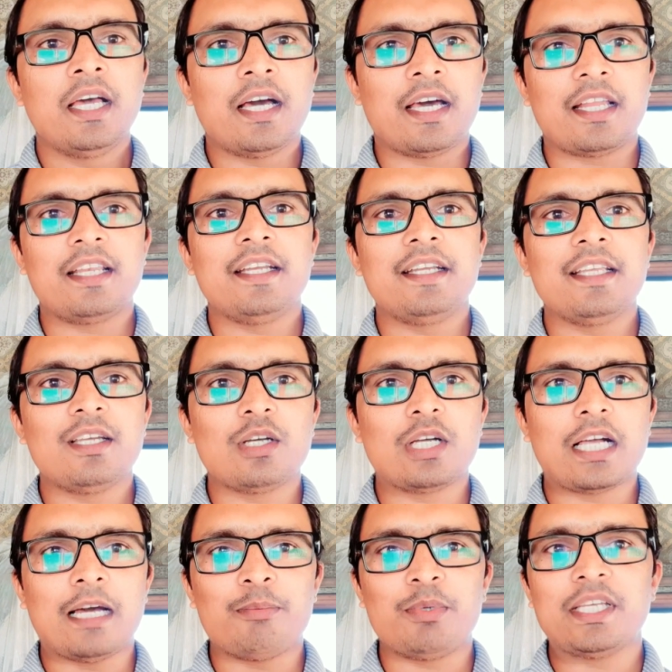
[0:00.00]
हर रीडिंग
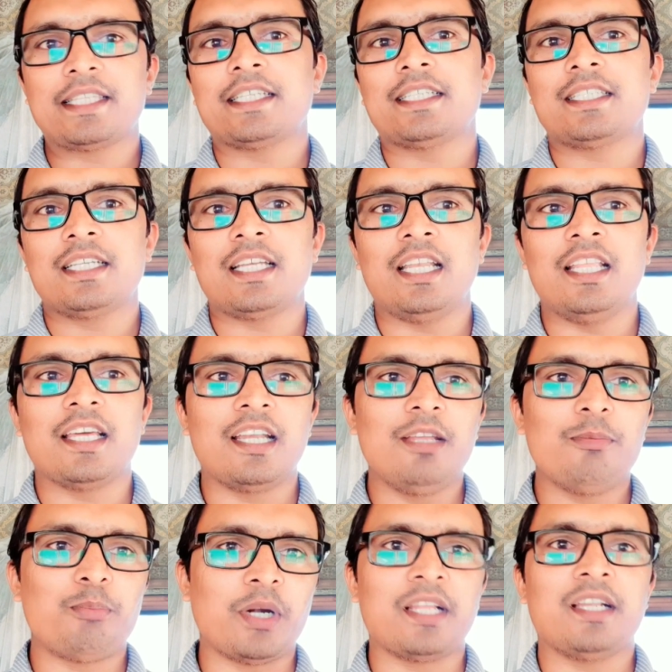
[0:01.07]
काफ़ी अच्छे से क्लियरली
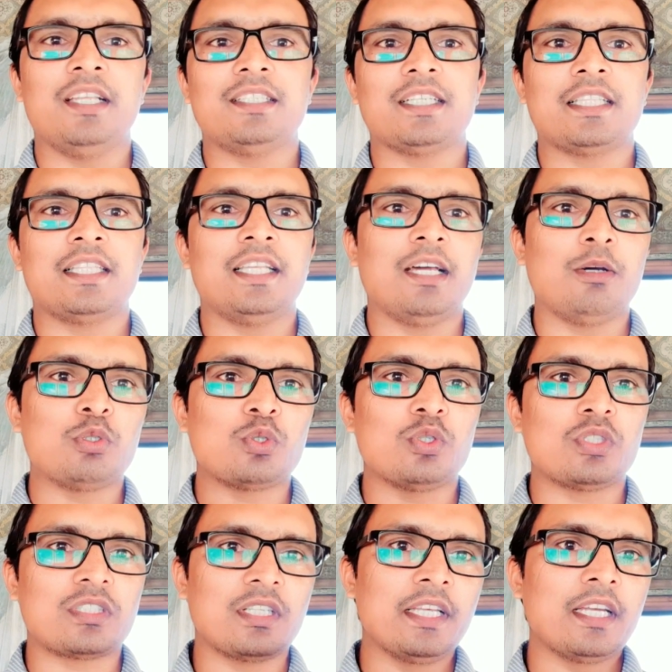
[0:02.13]
पढ़ नहीं सकते ना उसको
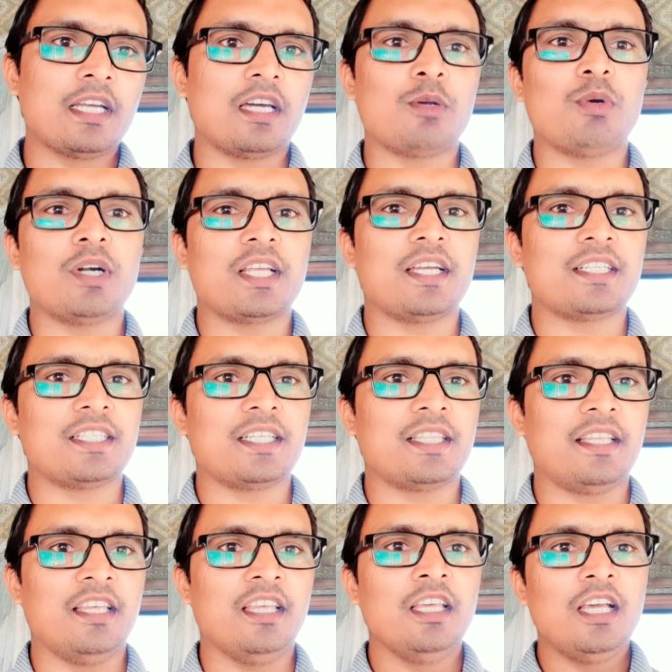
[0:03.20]
कन्वर्ट कर सकते
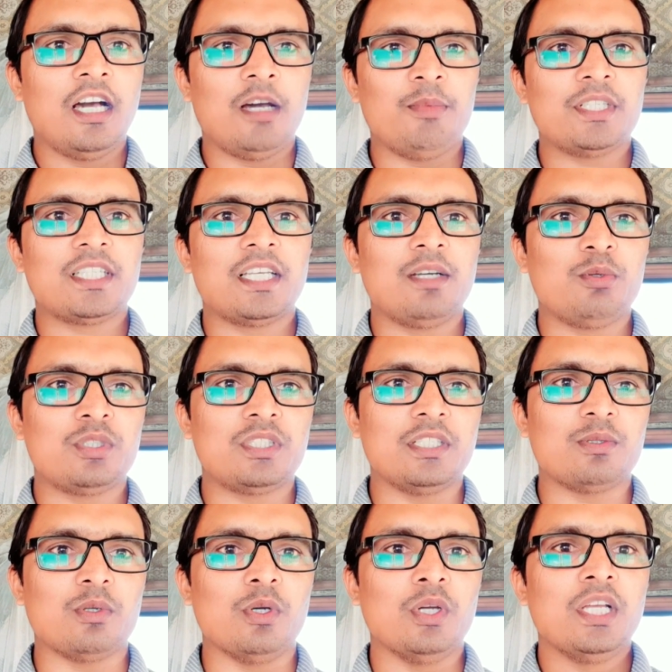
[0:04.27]
हैं हमेशा उस चीज़
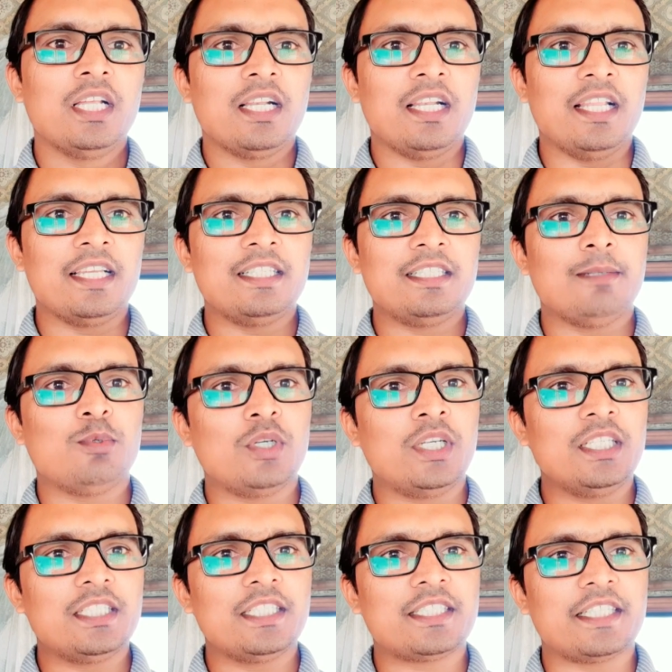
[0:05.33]
को लेकिन जब वही
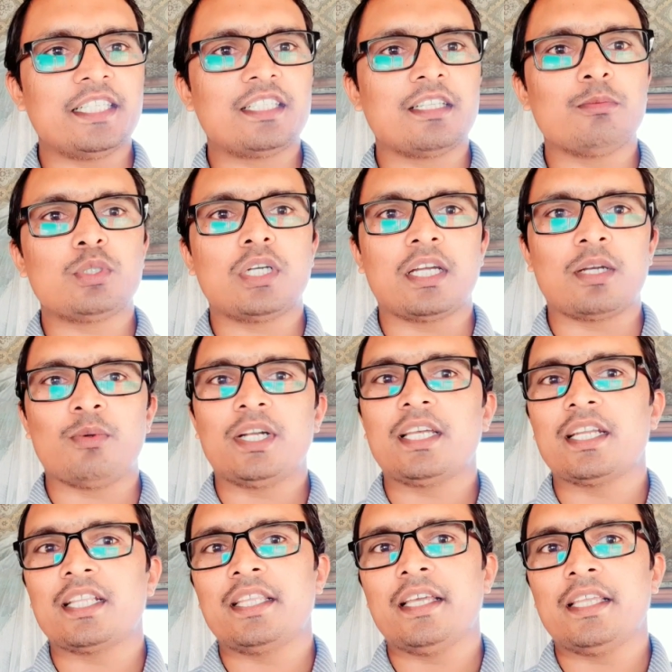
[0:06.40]
चीज़ सिस्टम से कन्वर्ट
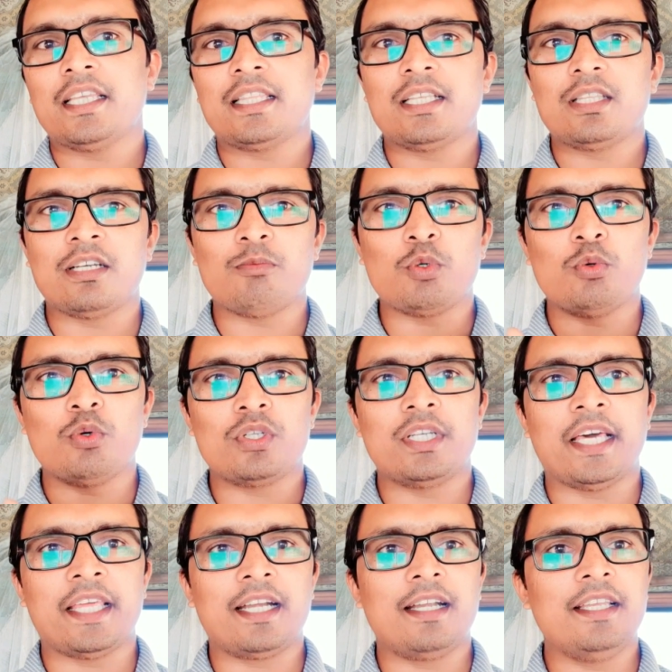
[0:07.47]
कर दिया जाता है तो हमको वो
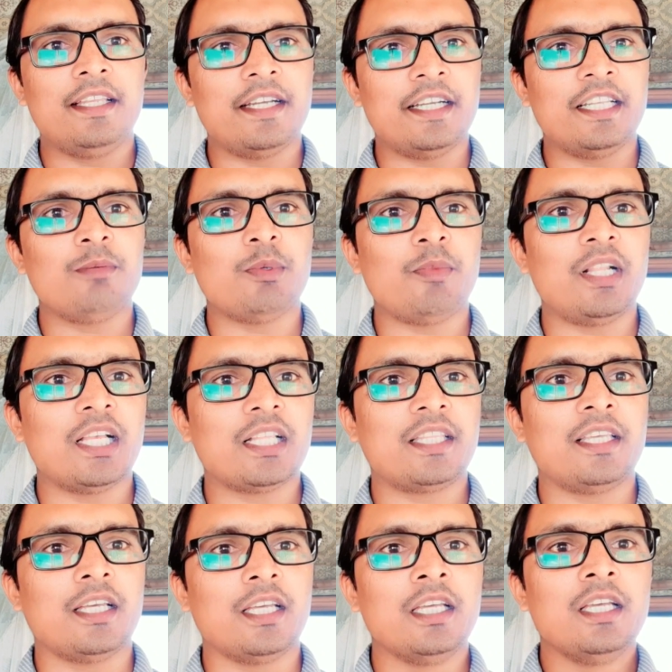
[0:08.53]
डायरेक्टली रीडिंग में मिल जाती
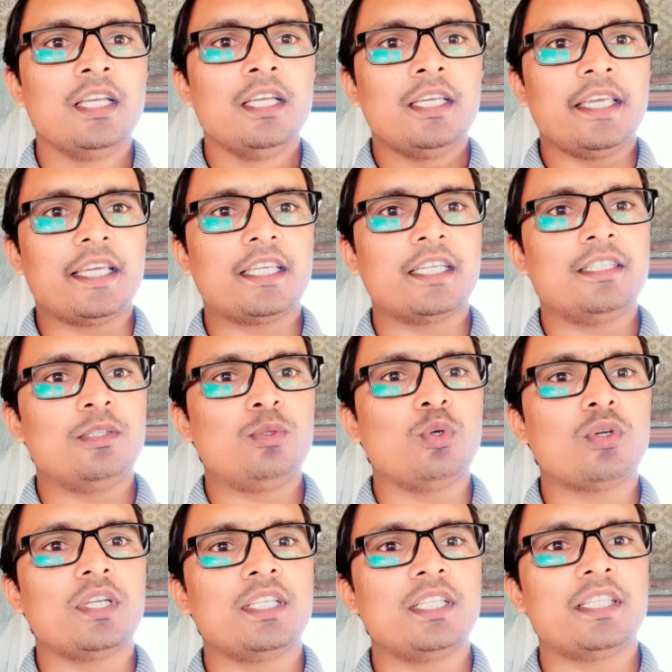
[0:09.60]
है एक के जी दो
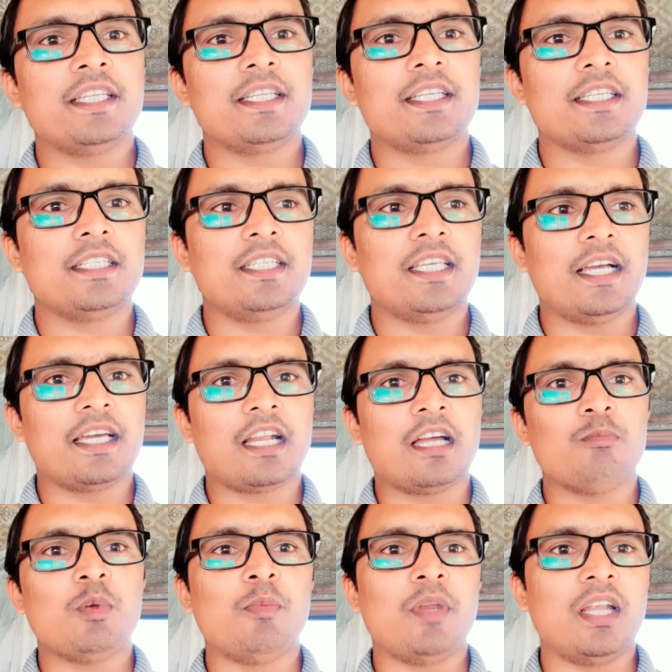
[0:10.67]
के जी तीन के जी या ग्राम
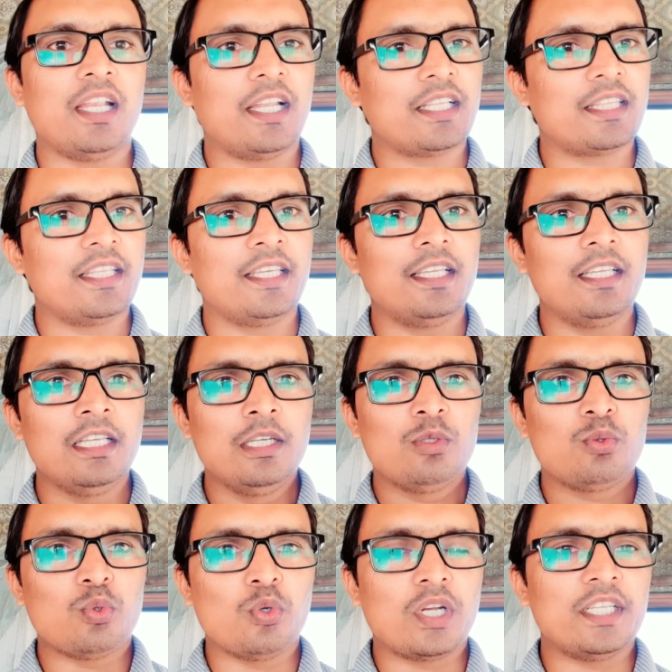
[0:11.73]
में मिलने लगती है
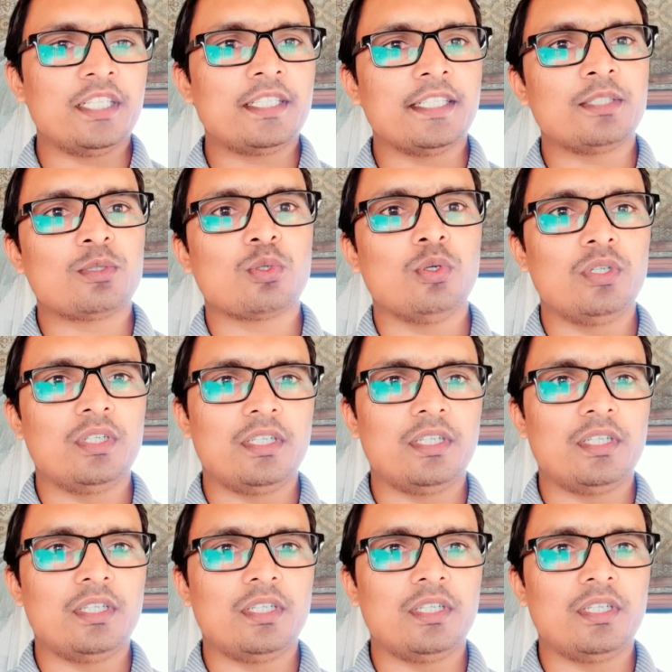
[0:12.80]
तो वो रजिस्टेंस को